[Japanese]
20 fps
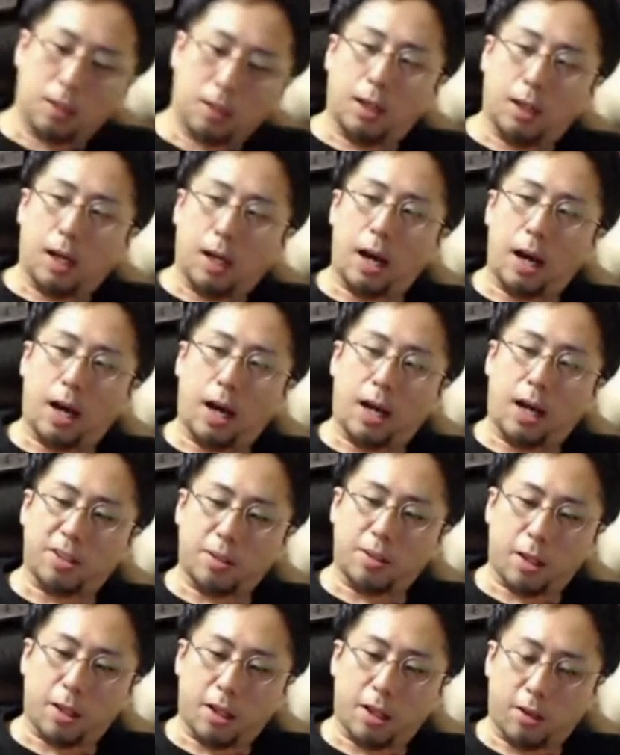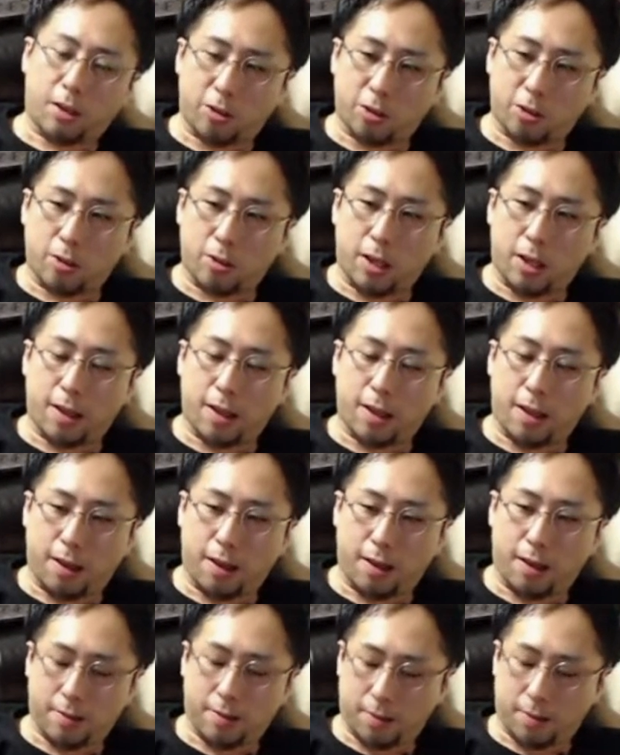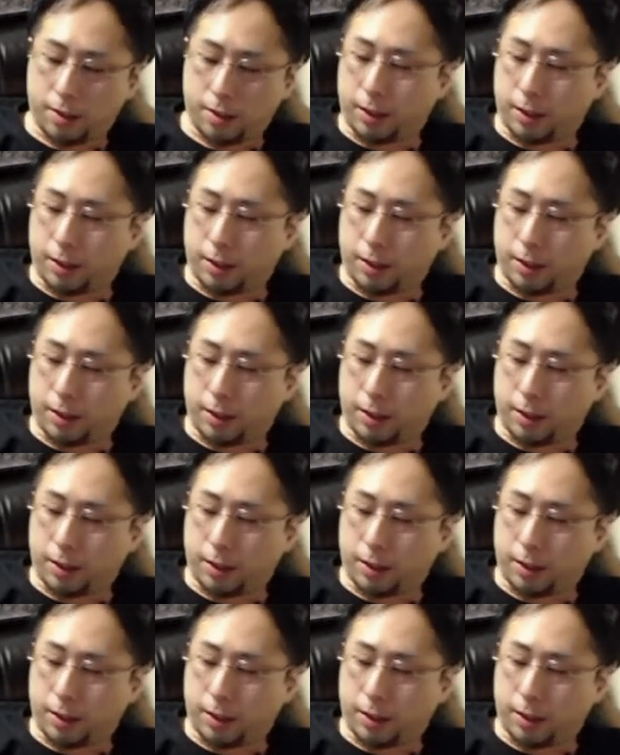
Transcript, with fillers: はい、明日までの宿題です。